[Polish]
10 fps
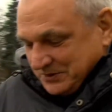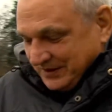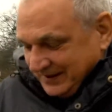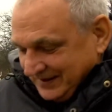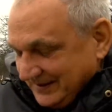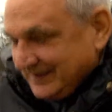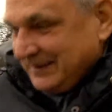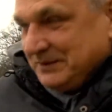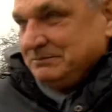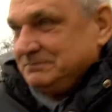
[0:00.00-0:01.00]
było
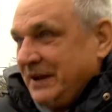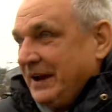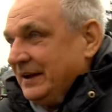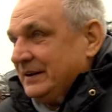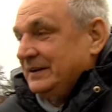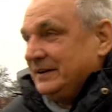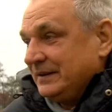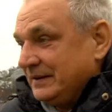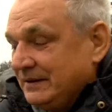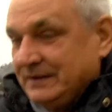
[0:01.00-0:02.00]
zagłosować? Nie.
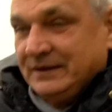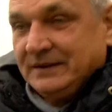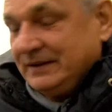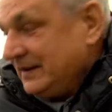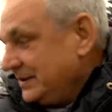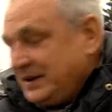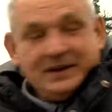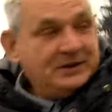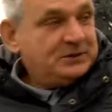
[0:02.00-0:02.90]
A wybrać